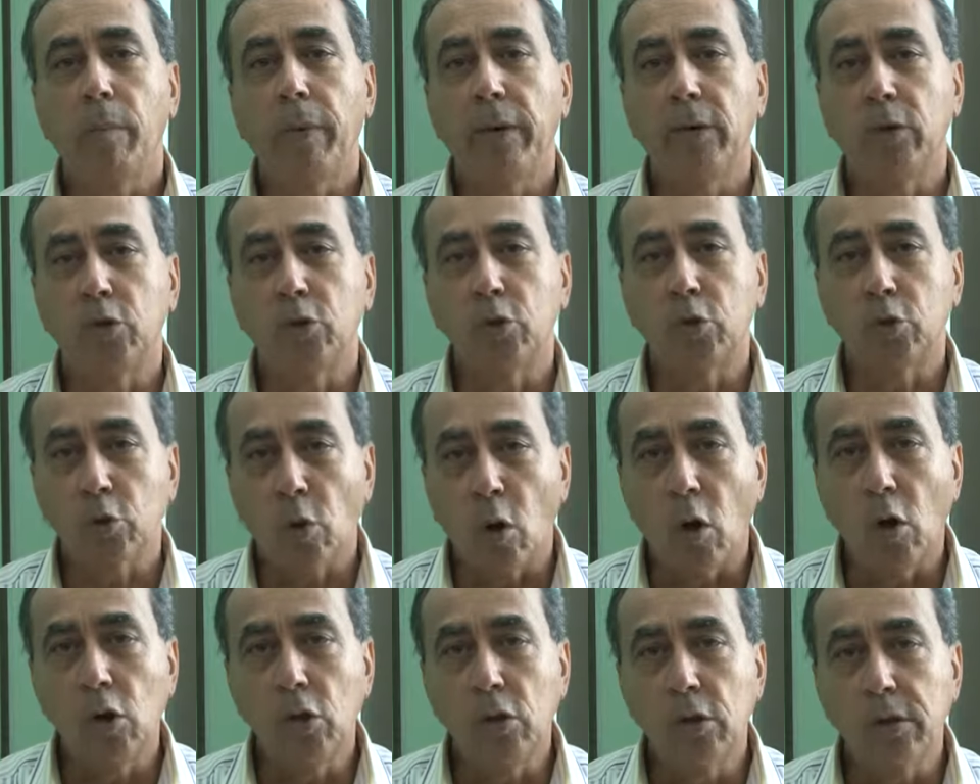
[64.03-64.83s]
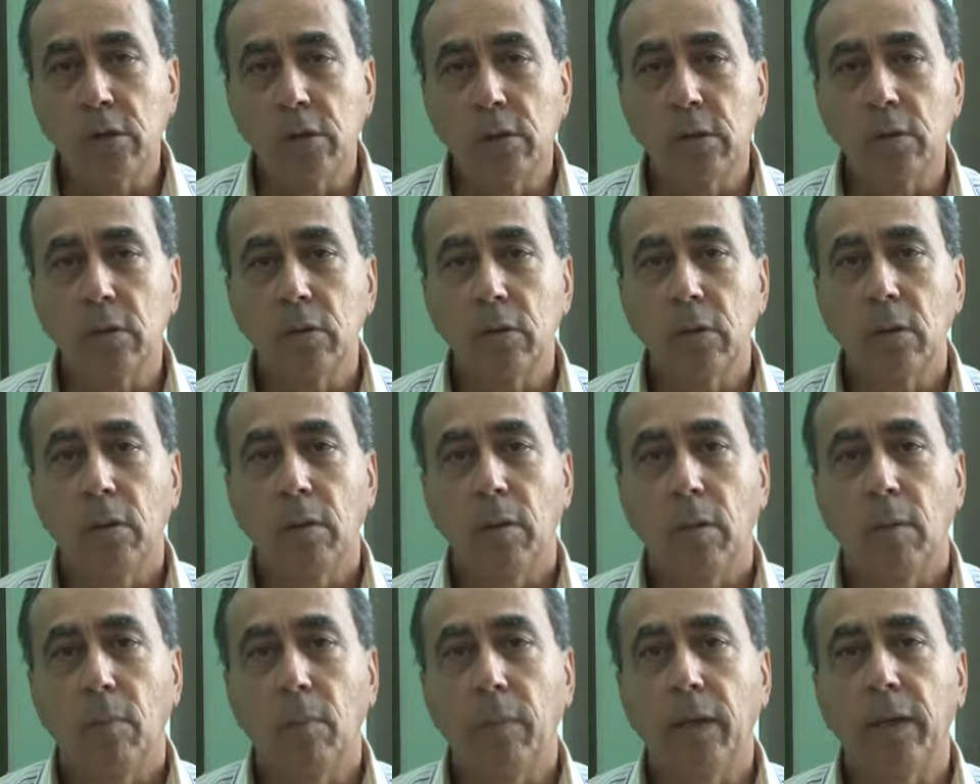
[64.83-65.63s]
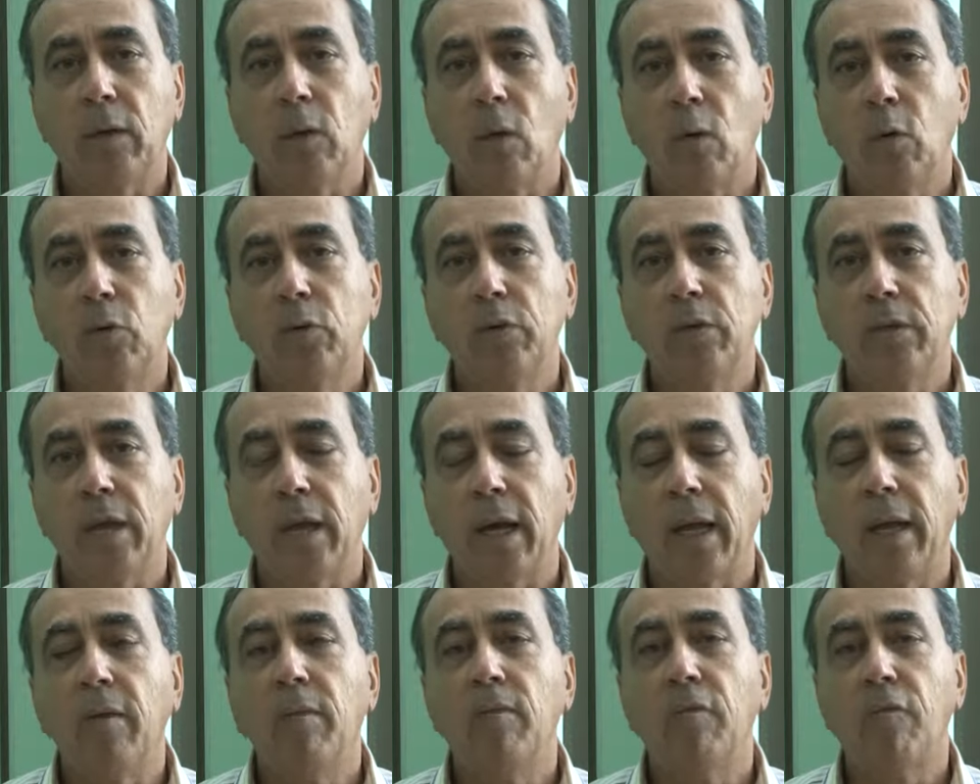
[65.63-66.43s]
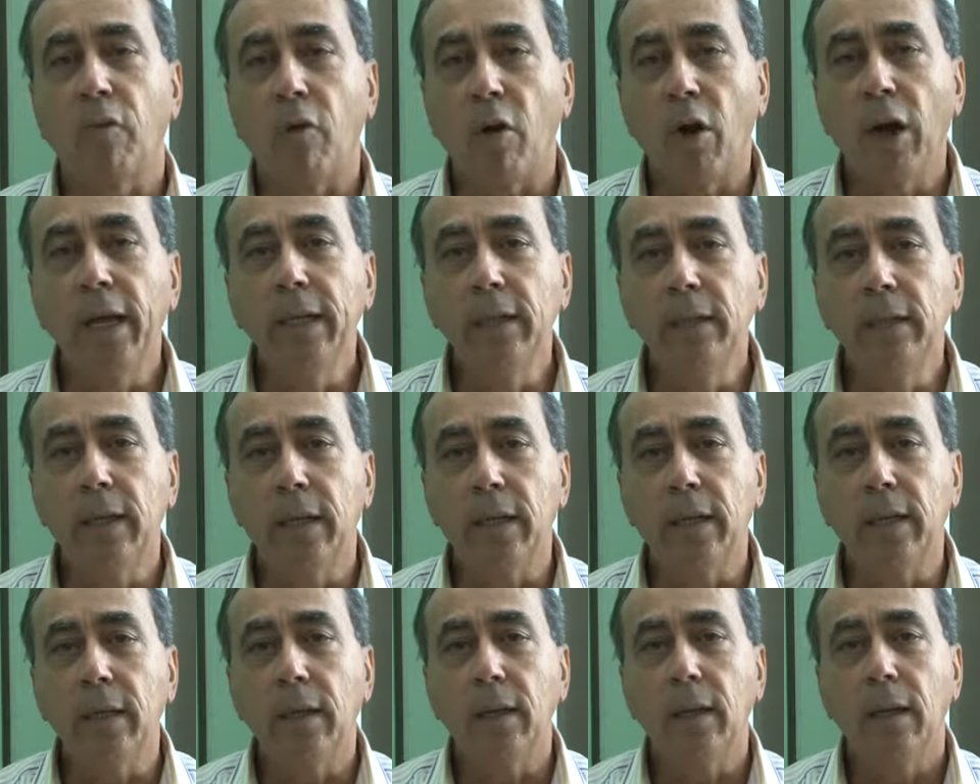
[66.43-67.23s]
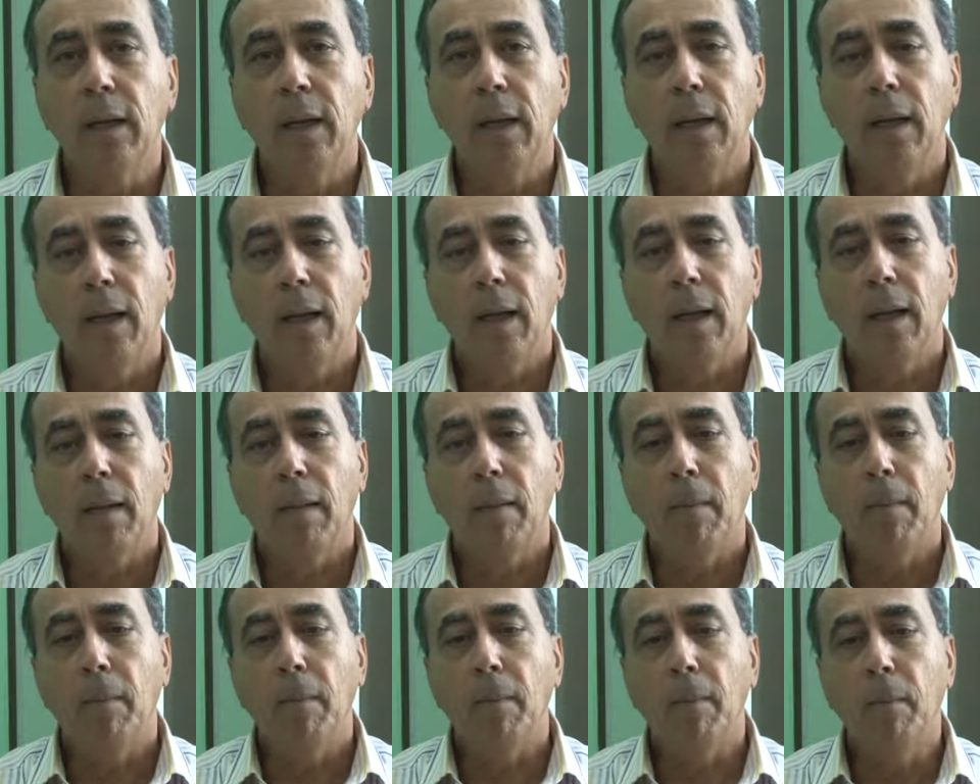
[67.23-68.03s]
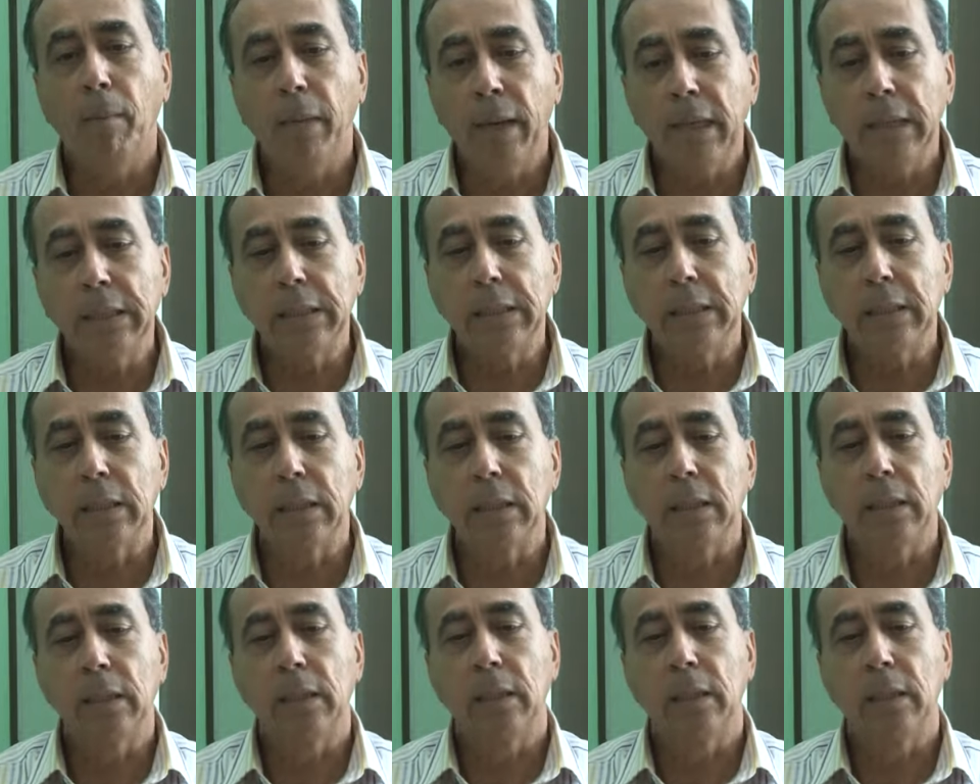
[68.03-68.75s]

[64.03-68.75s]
mit Stolz mit unseren Freunden mit